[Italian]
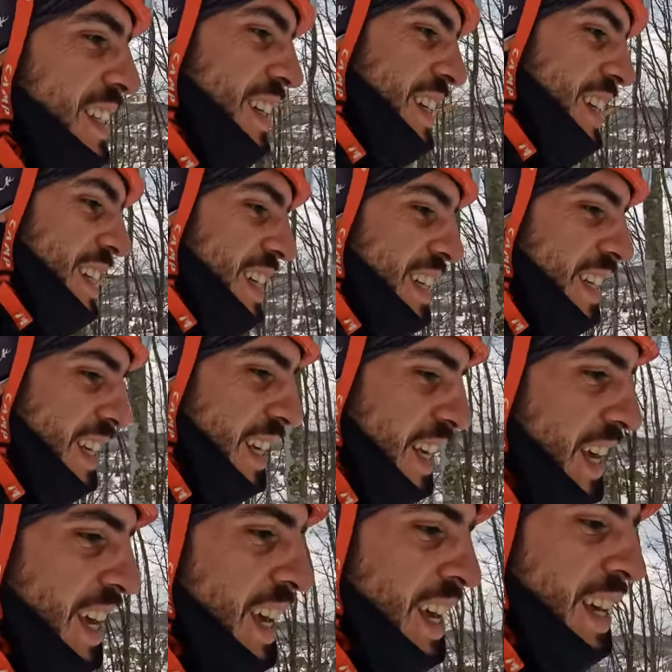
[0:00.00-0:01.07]
dato che ieri
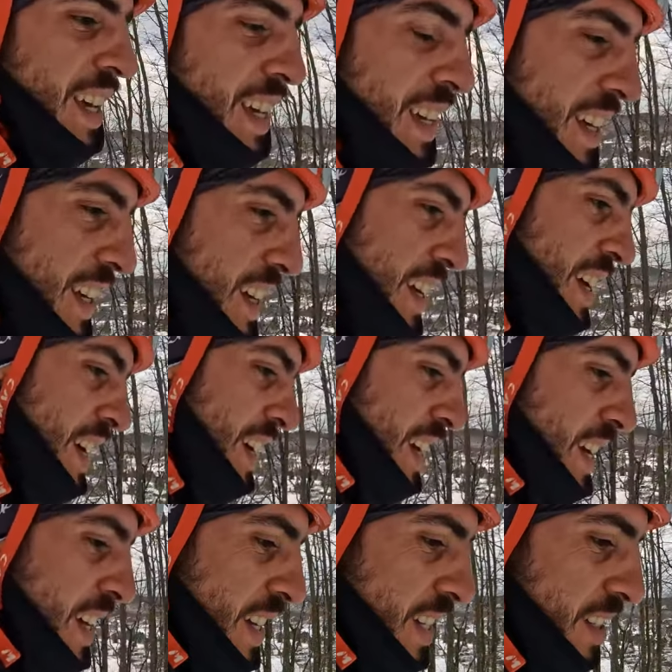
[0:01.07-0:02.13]
eh,
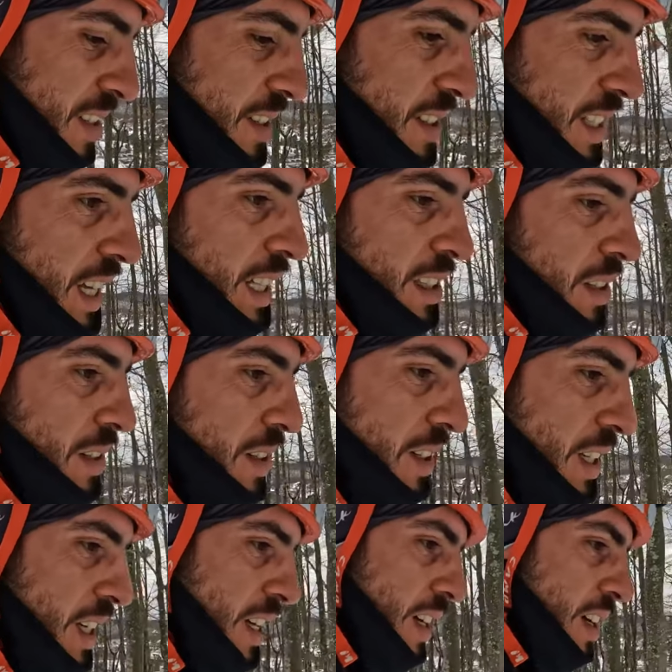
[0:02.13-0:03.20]
sono andato
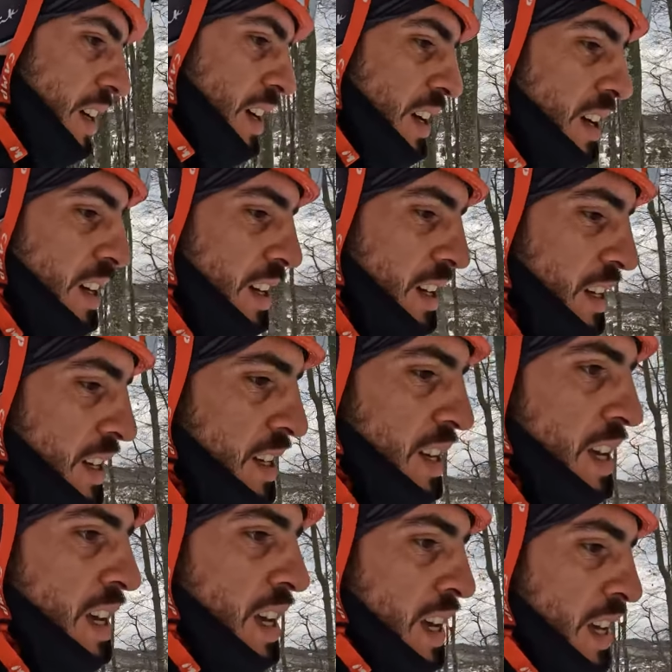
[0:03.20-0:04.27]
in, eh,
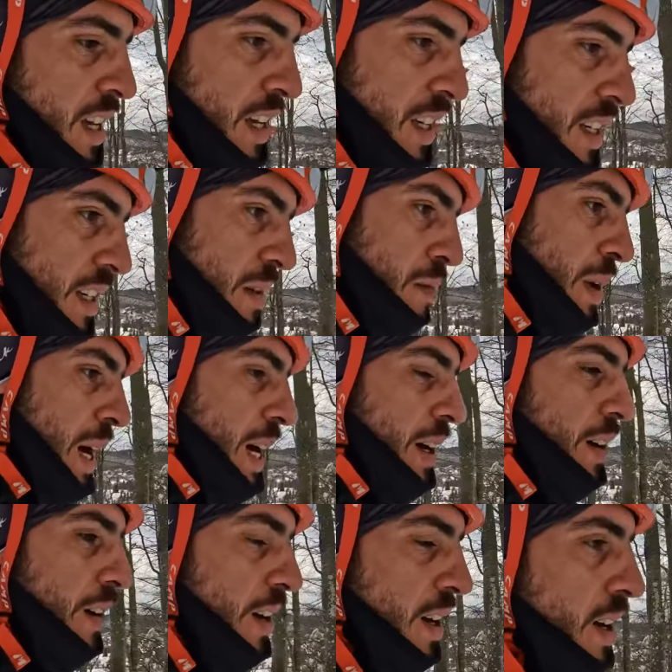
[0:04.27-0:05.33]
in
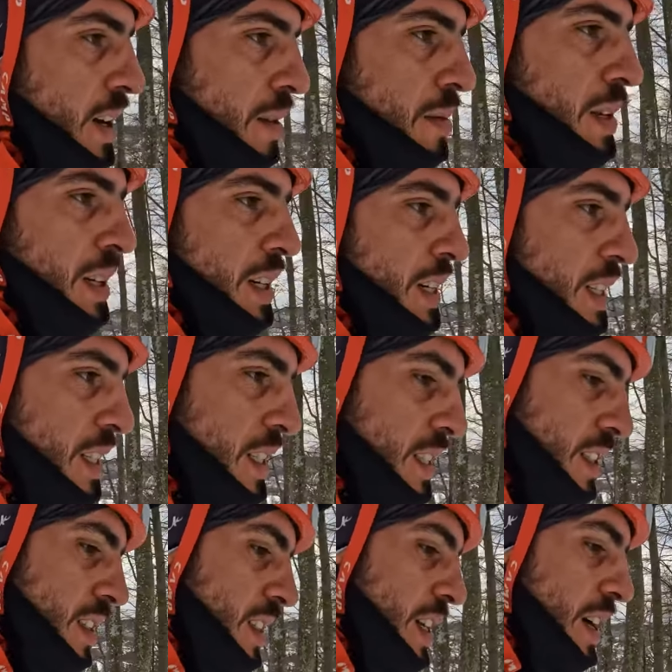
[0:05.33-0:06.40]
Alpago
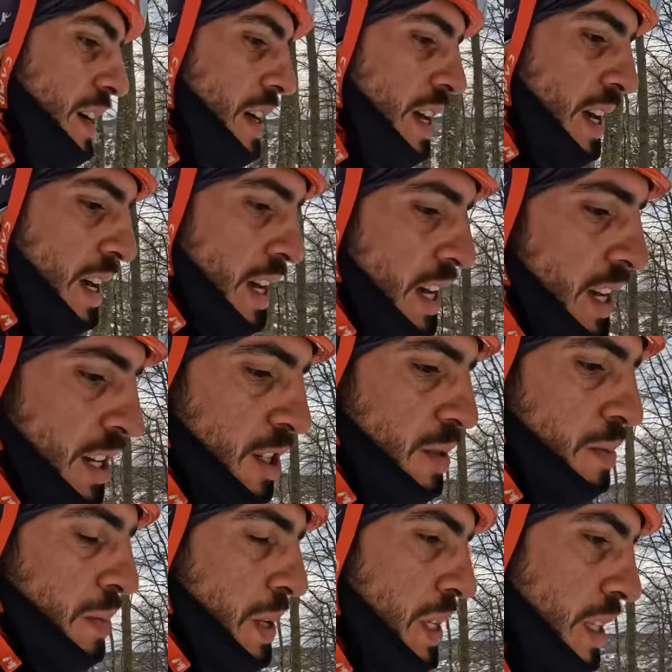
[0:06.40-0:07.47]
ci siamo
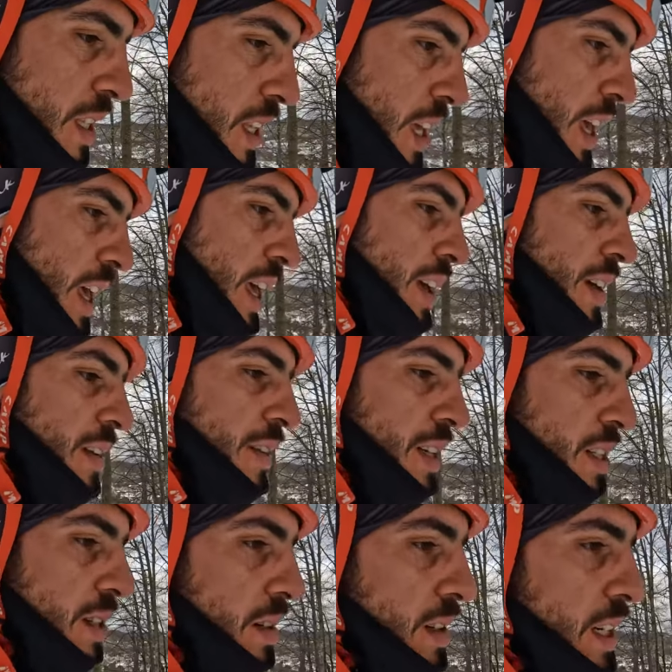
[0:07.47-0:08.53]
spinti
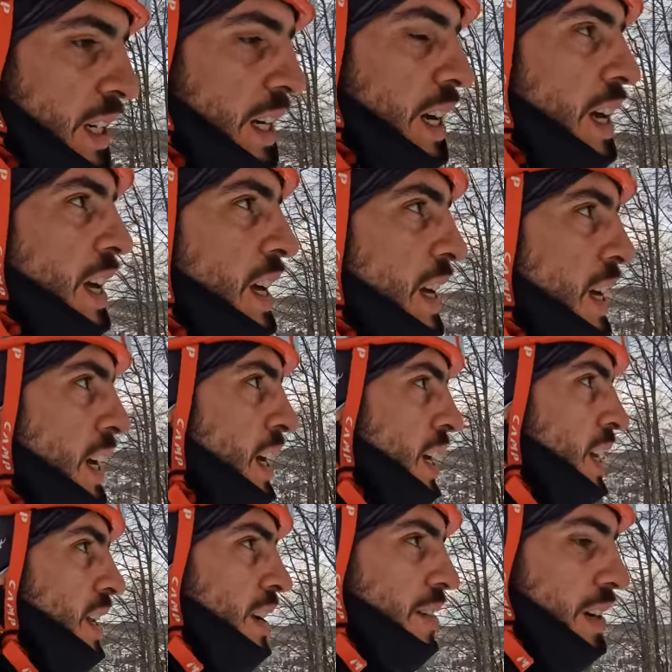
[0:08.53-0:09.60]
verso quella che è
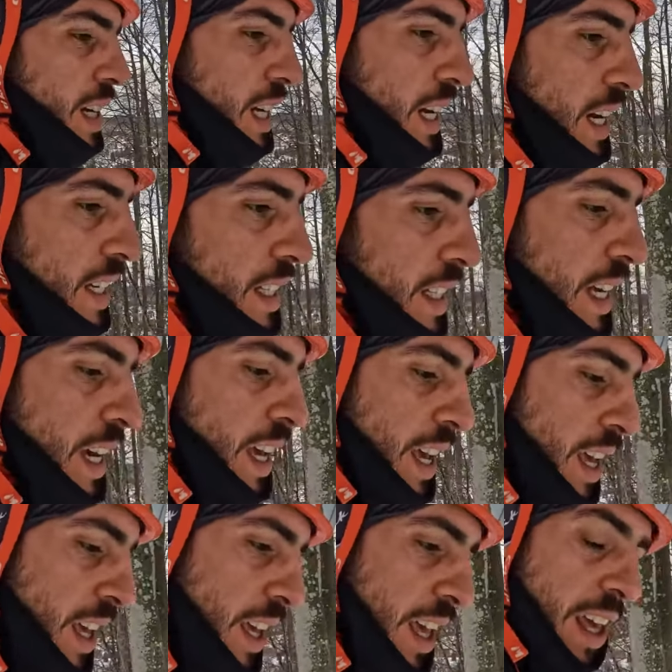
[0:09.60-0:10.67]
la Val Grande
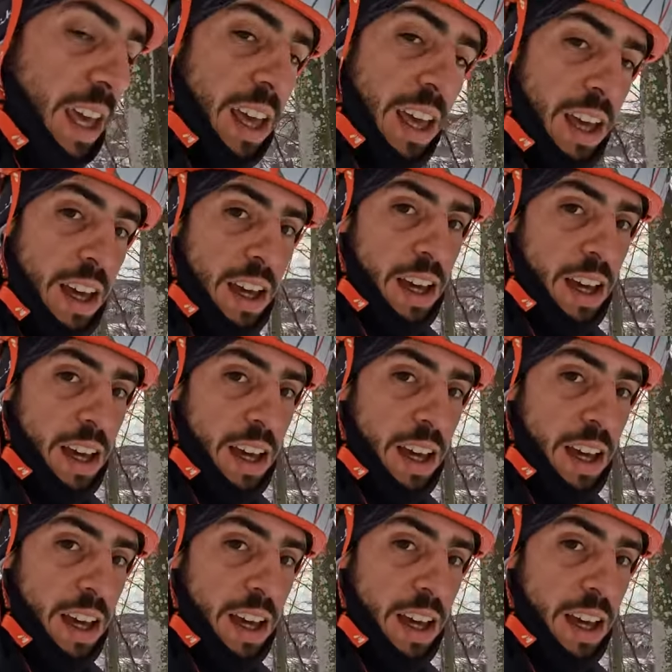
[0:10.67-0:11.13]
e